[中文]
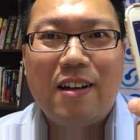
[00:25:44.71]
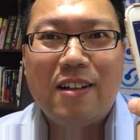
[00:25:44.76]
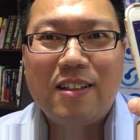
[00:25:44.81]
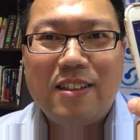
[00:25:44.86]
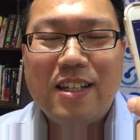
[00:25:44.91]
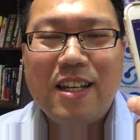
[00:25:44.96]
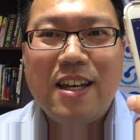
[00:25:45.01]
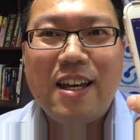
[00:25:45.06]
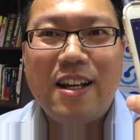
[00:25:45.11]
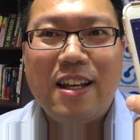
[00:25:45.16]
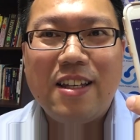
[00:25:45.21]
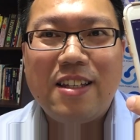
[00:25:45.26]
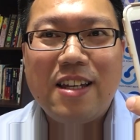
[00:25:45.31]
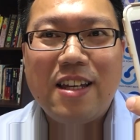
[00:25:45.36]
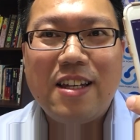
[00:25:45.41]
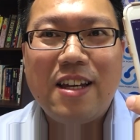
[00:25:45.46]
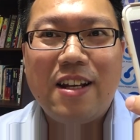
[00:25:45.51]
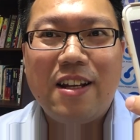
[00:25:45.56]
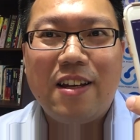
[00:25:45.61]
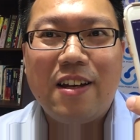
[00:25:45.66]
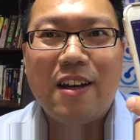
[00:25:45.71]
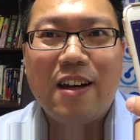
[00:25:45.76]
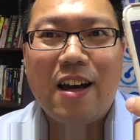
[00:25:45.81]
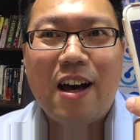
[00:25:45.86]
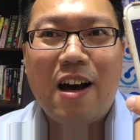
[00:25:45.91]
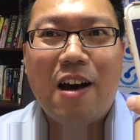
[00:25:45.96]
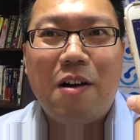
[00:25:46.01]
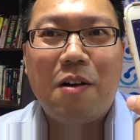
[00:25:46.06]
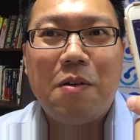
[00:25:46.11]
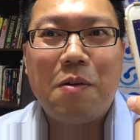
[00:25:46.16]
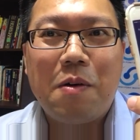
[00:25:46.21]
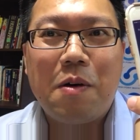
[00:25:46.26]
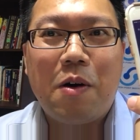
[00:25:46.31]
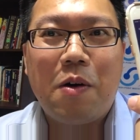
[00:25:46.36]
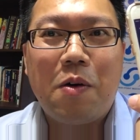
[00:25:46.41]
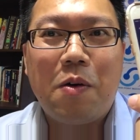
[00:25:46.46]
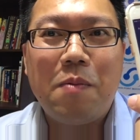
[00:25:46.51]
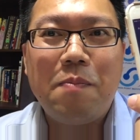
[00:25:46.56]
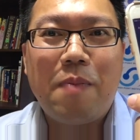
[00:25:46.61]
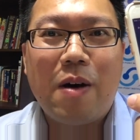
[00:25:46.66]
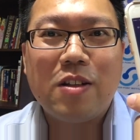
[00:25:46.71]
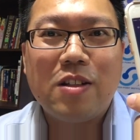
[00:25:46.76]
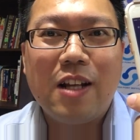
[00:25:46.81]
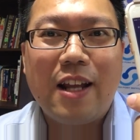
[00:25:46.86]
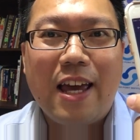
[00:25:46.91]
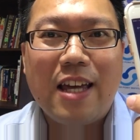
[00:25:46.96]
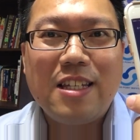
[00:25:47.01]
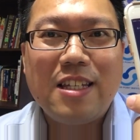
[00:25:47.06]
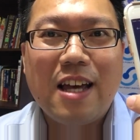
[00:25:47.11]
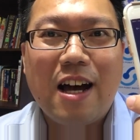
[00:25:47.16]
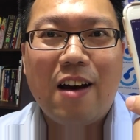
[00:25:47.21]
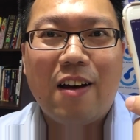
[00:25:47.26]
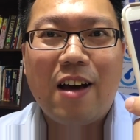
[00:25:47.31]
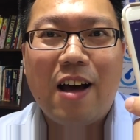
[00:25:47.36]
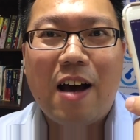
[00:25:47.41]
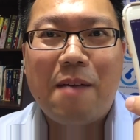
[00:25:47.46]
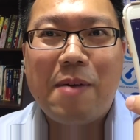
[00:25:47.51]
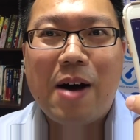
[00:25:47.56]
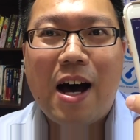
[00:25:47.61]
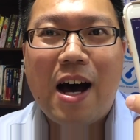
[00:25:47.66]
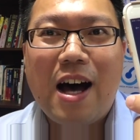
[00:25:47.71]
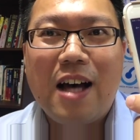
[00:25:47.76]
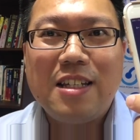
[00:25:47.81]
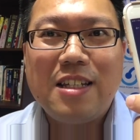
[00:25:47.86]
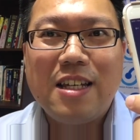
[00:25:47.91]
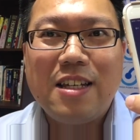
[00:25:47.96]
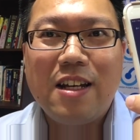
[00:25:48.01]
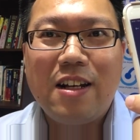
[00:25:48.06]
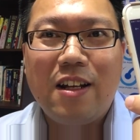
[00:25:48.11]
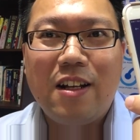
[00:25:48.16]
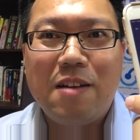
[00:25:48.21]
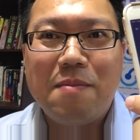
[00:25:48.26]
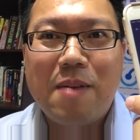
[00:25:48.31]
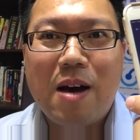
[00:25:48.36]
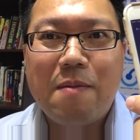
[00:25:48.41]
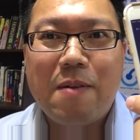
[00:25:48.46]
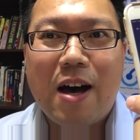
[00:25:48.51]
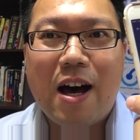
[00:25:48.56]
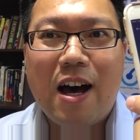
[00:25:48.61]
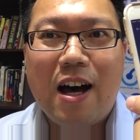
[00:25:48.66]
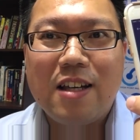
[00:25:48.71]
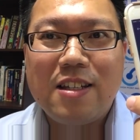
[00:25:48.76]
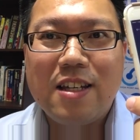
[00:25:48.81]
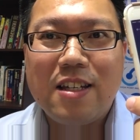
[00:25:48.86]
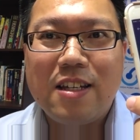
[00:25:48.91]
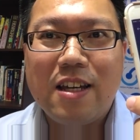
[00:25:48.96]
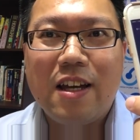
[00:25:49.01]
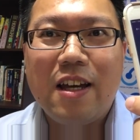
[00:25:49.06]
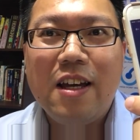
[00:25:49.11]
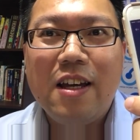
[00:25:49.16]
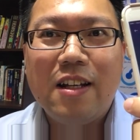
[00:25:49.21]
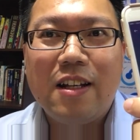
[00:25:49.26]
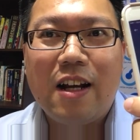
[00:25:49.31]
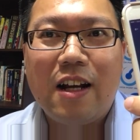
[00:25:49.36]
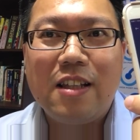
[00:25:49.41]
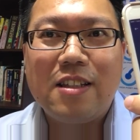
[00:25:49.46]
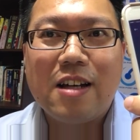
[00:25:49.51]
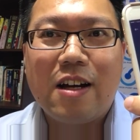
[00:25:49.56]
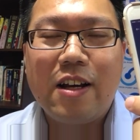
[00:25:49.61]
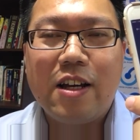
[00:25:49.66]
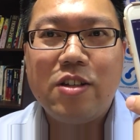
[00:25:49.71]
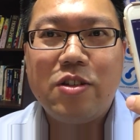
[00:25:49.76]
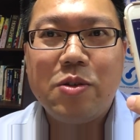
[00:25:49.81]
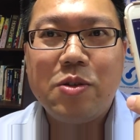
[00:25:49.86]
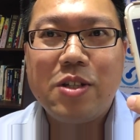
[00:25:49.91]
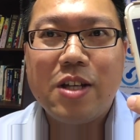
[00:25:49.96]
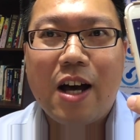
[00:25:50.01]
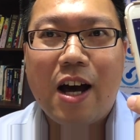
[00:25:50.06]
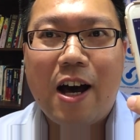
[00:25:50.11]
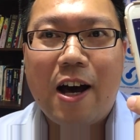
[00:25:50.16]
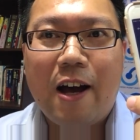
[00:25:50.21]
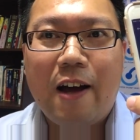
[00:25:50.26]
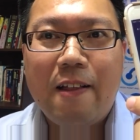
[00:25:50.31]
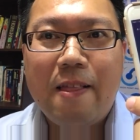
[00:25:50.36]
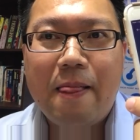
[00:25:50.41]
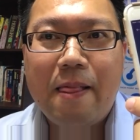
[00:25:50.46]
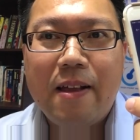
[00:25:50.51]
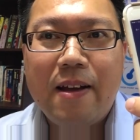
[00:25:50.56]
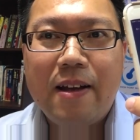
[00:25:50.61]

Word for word: 好，谢谢你，谢谢你。好，哦，我们保持联系，好了，好吧？哈，谢谢你，林爸爸，哈，谢谢。那您早点休息哈。